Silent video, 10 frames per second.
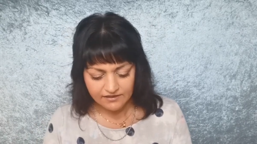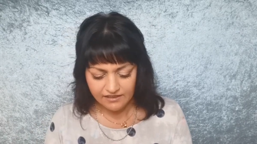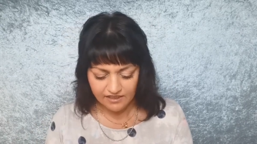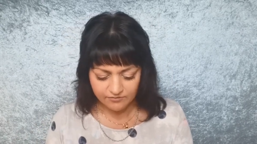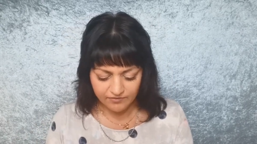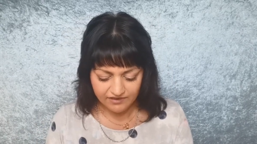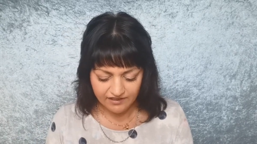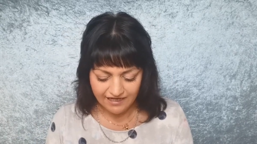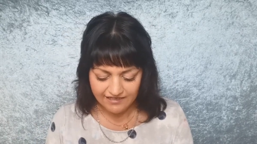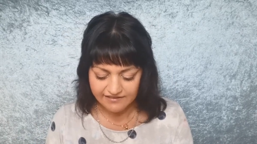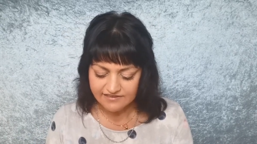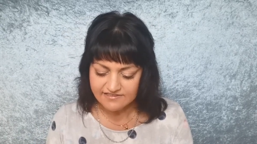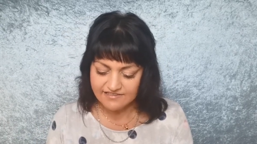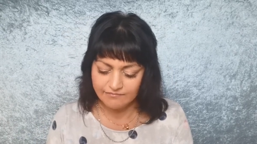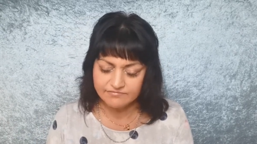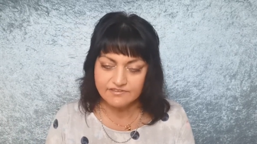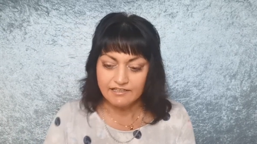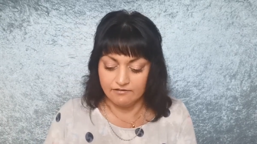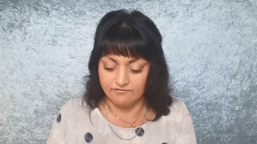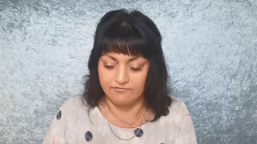Dann hat man hier ein
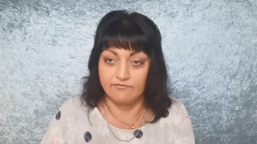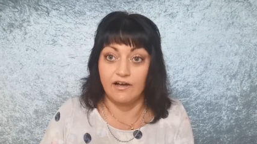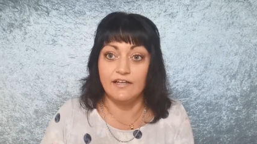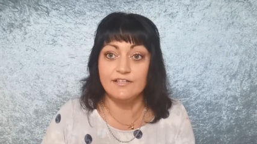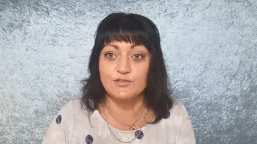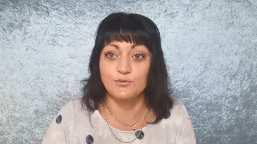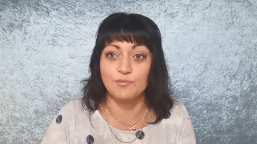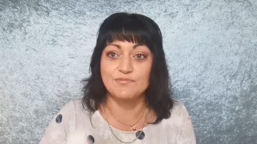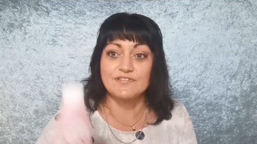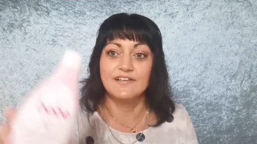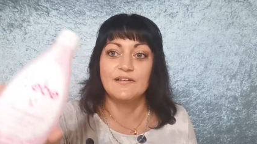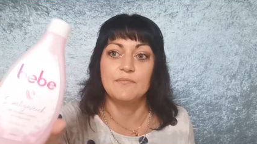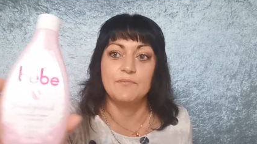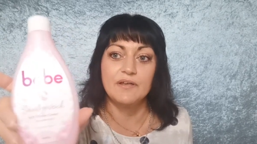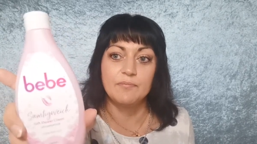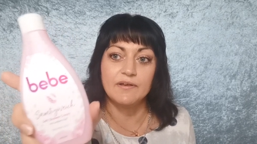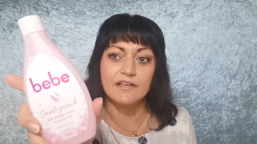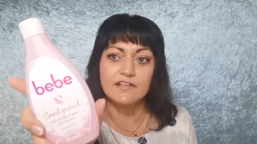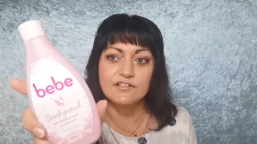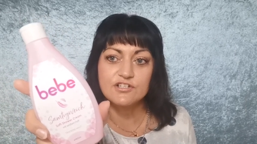samtig weich, ups,
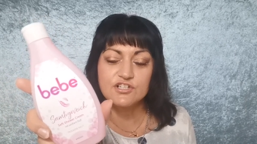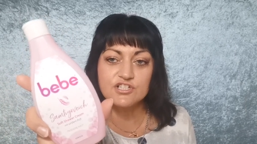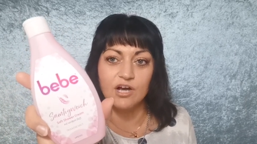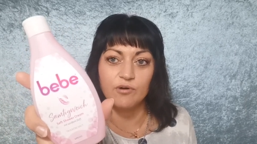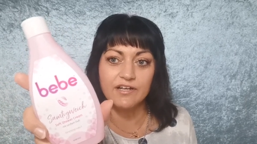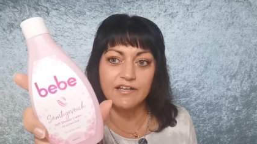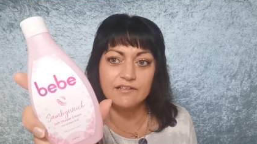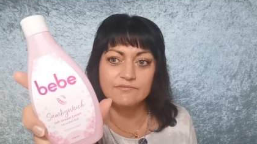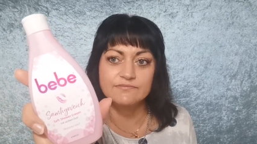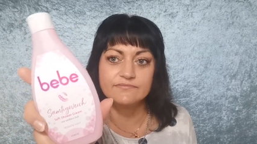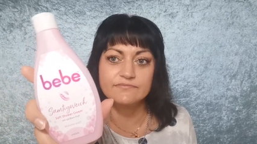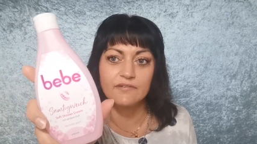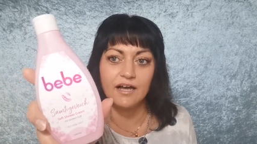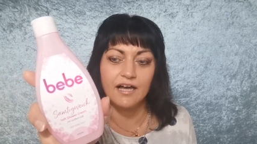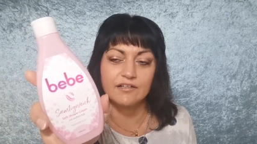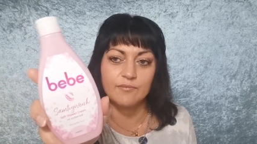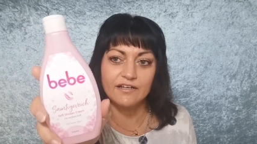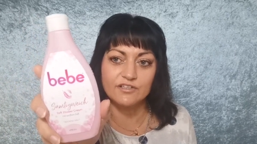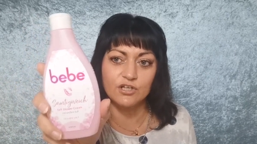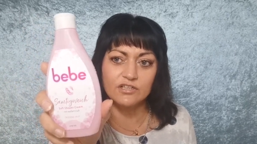BB Schauergel. Hatte
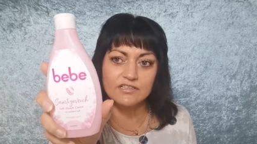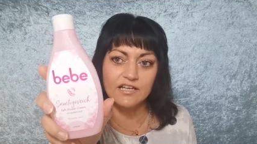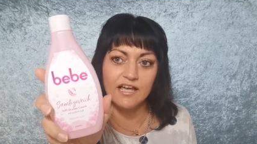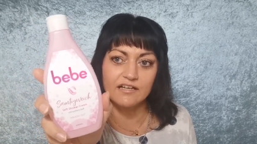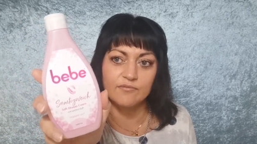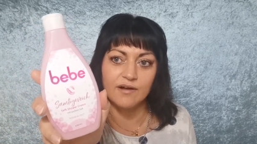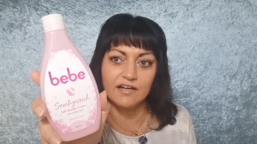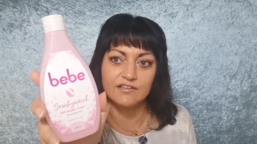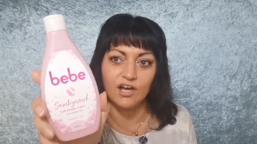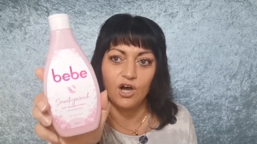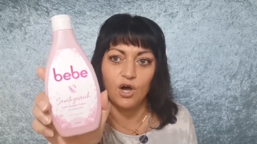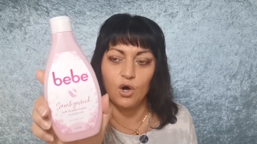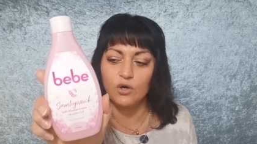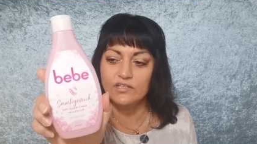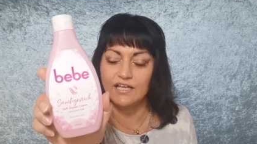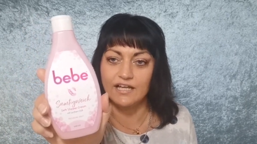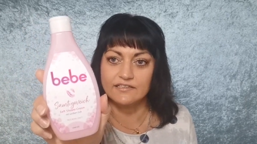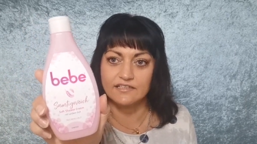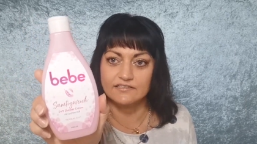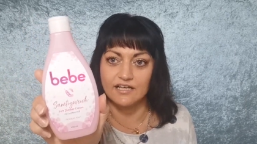meine Tochter leer gemacht und die
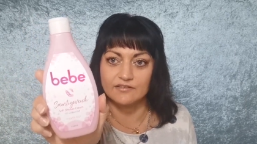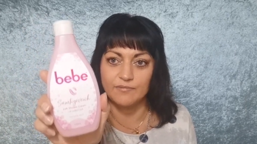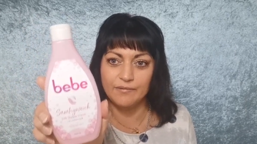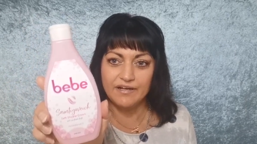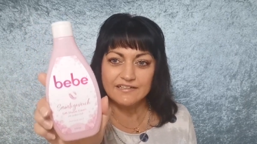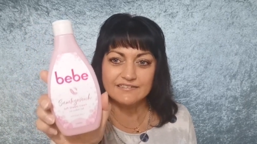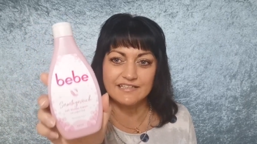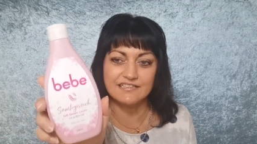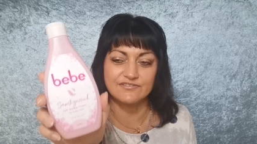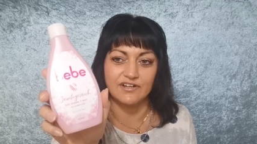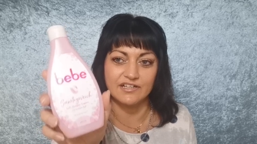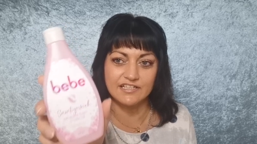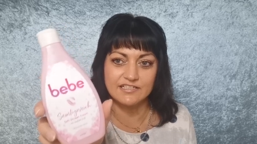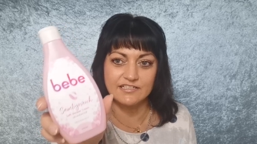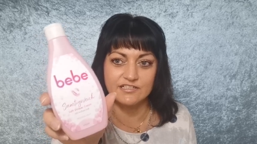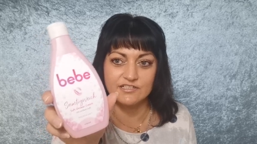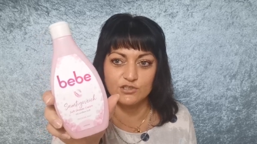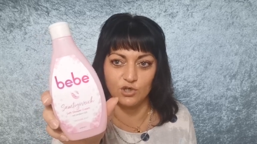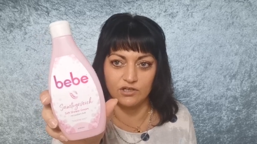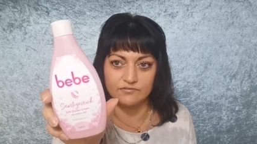hat gesagt, Mama, das war
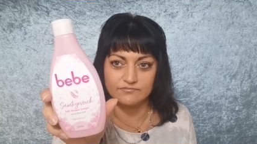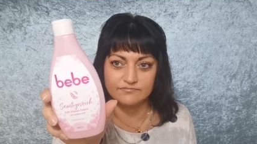richtig toll.